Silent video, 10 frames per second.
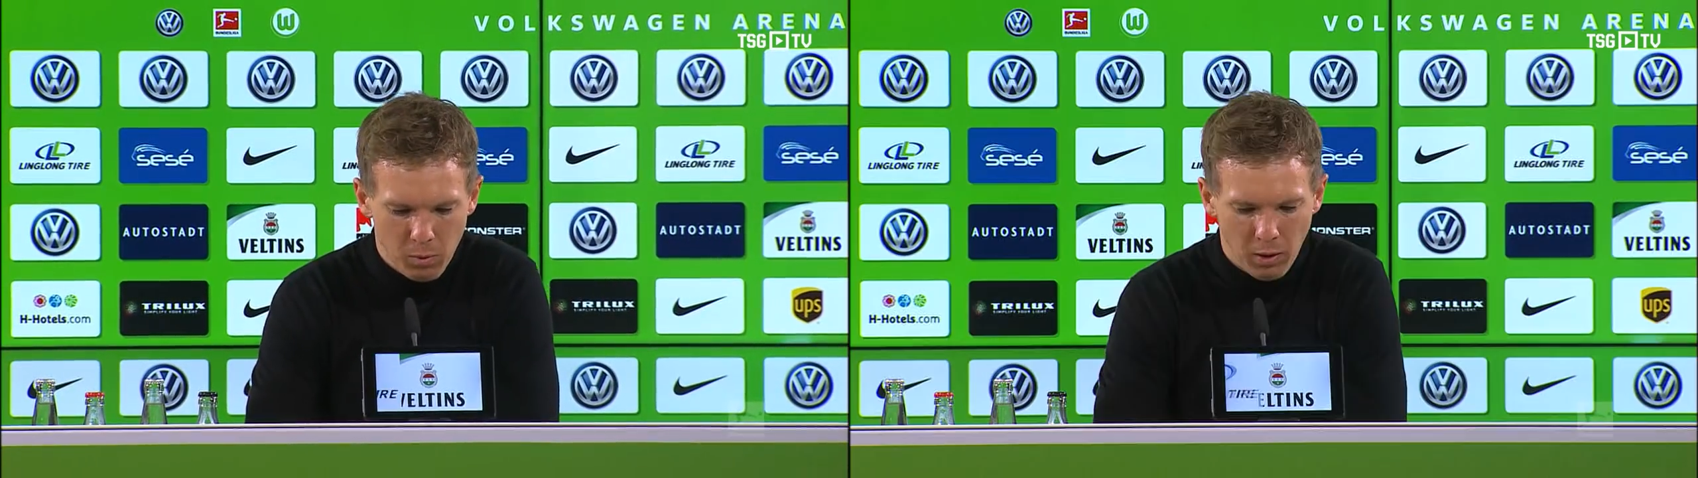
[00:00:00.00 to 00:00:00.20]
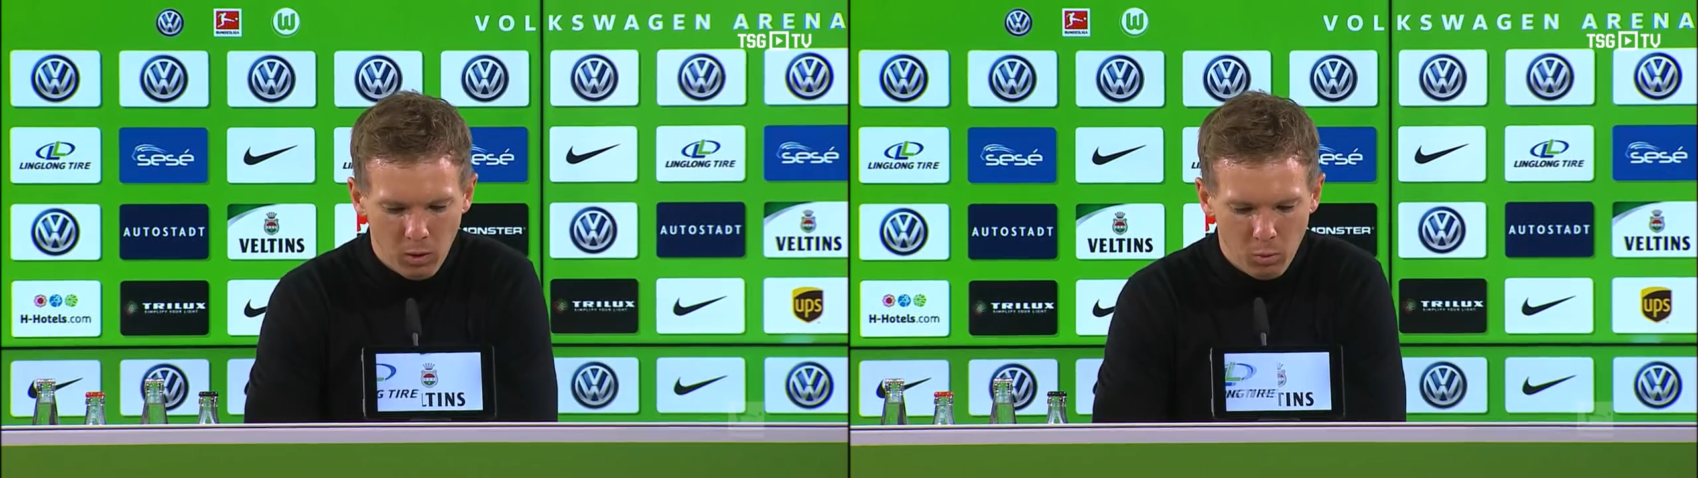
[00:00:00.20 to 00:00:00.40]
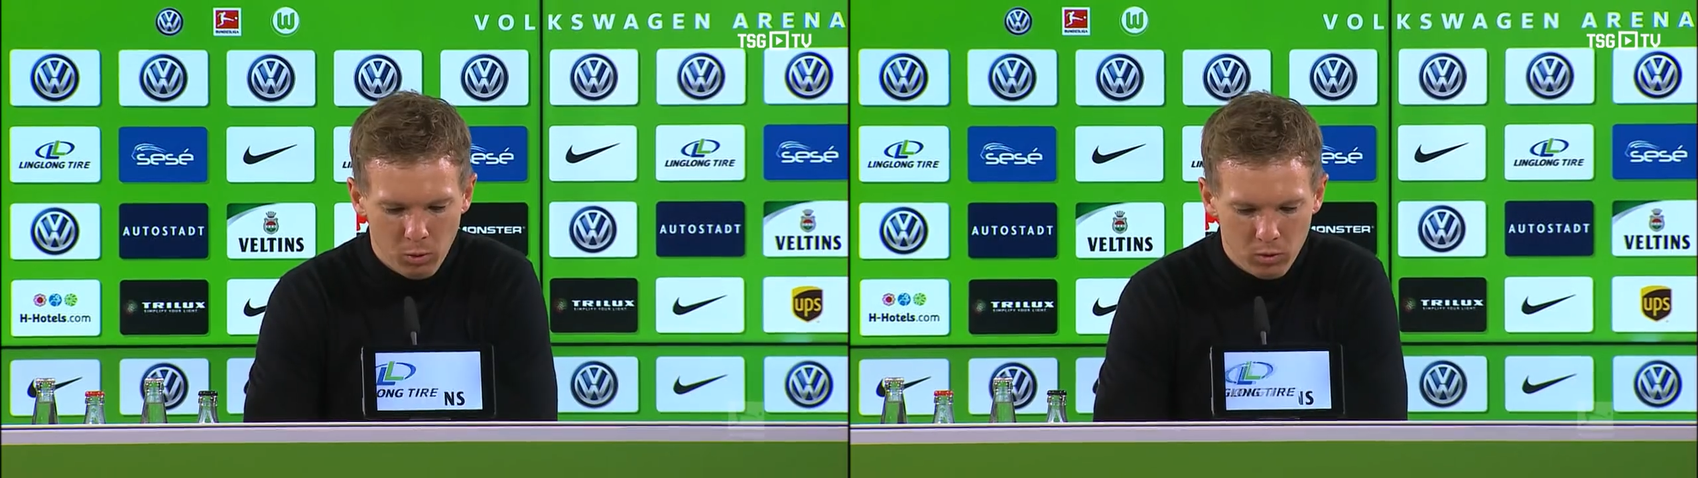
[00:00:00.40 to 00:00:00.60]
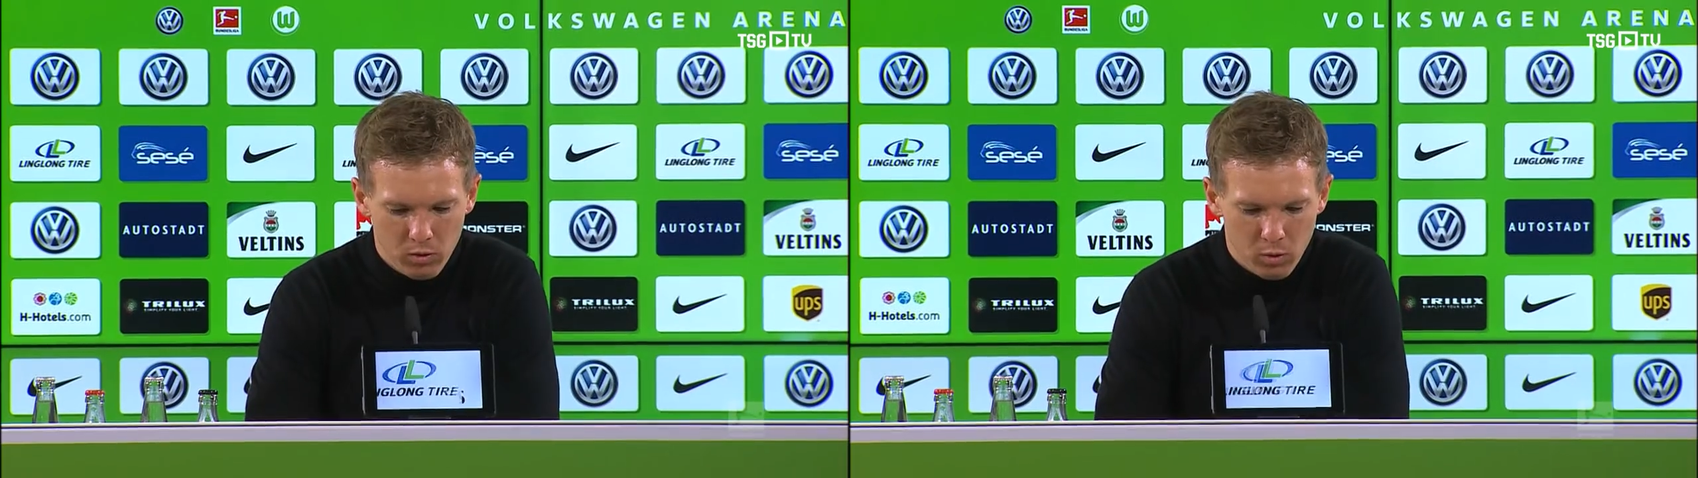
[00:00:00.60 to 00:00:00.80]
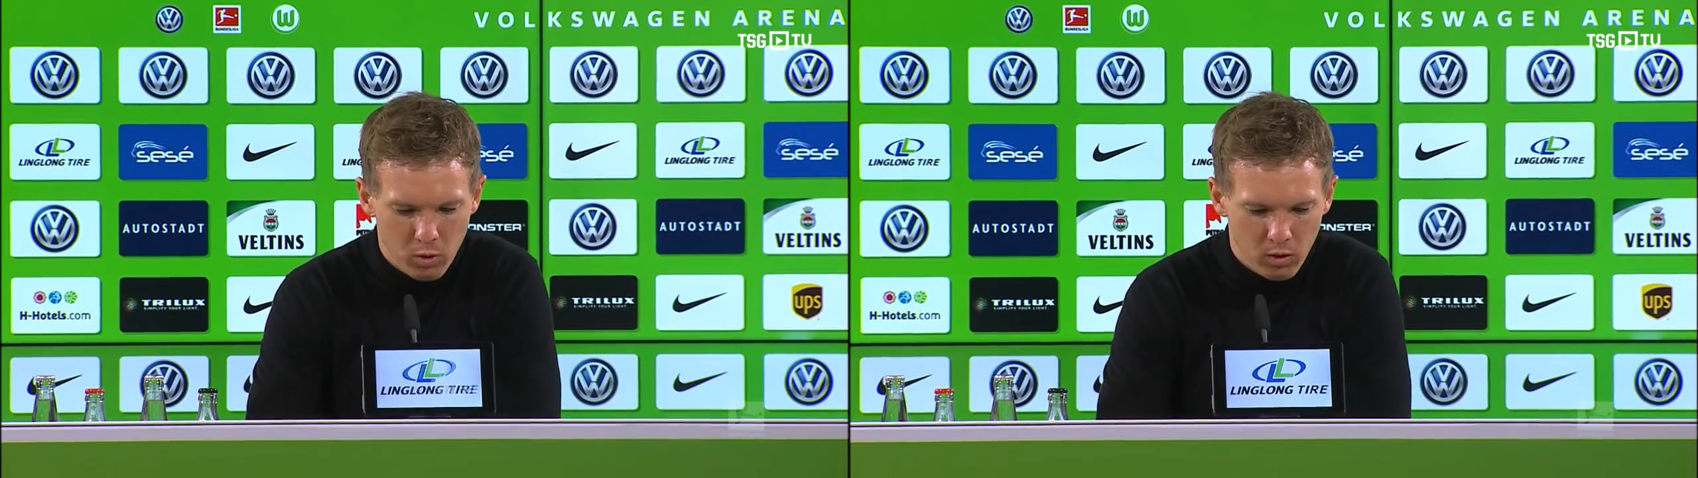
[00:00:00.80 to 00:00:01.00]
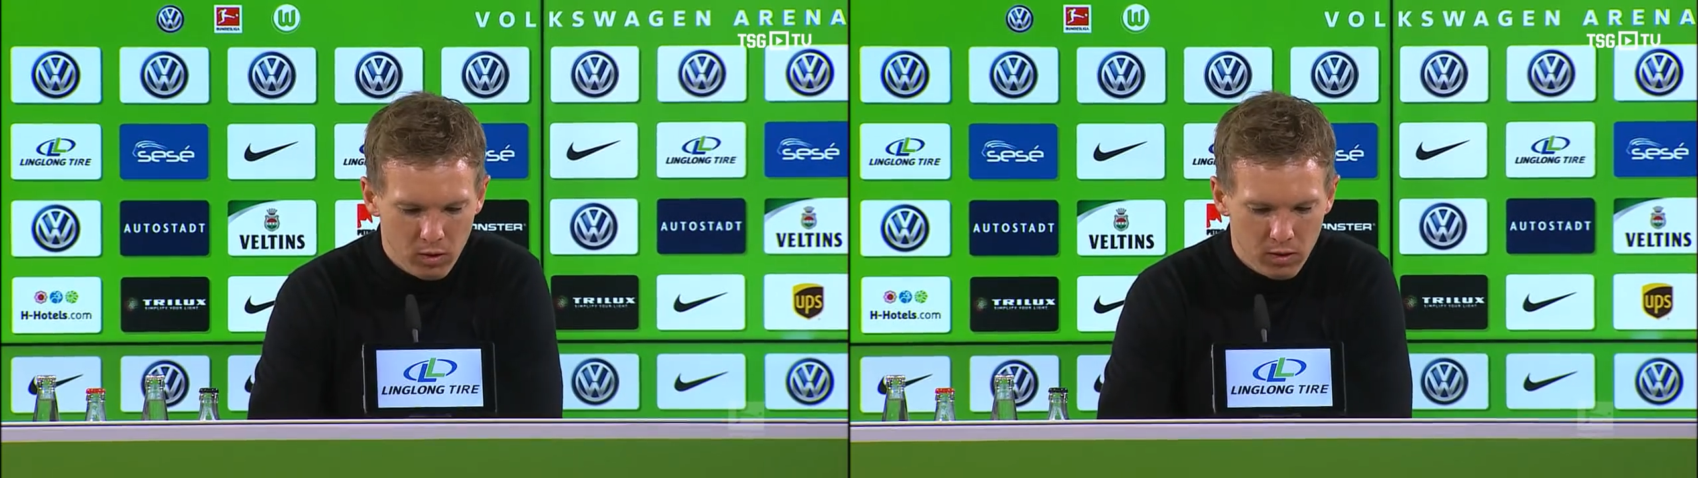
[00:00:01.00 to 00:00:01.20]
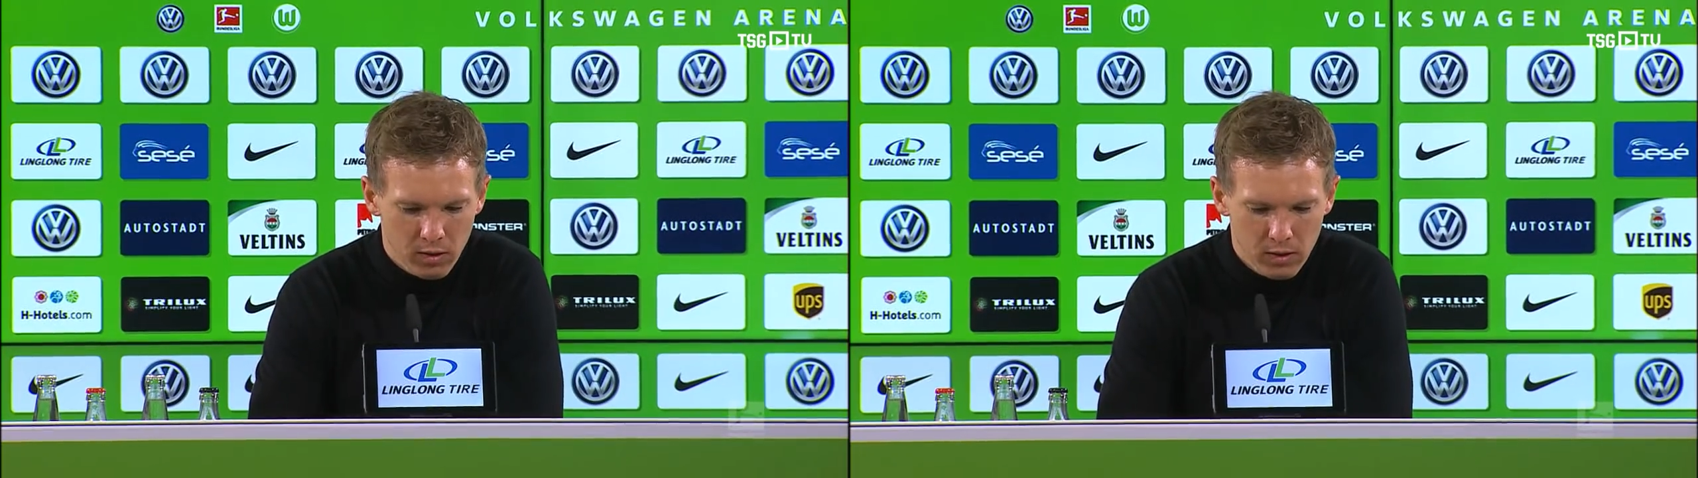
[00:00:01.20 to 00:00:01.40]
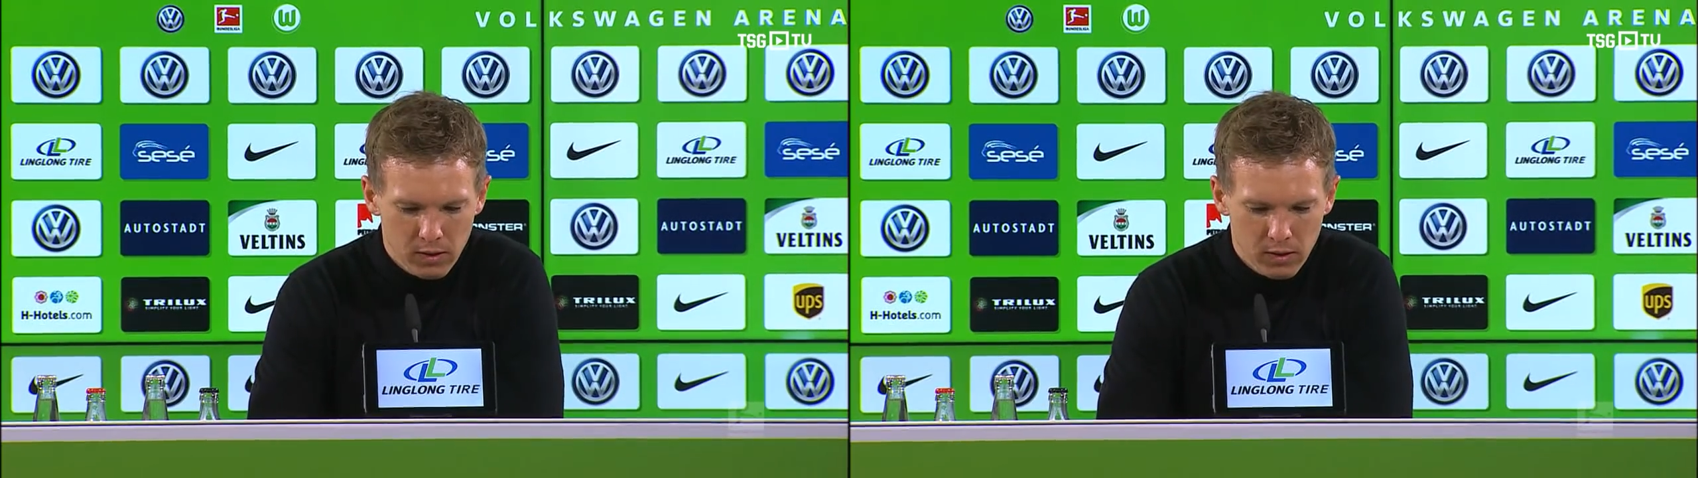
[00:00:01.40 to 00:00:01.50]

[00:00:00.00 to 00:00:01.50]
Balleroberungen zu kontern,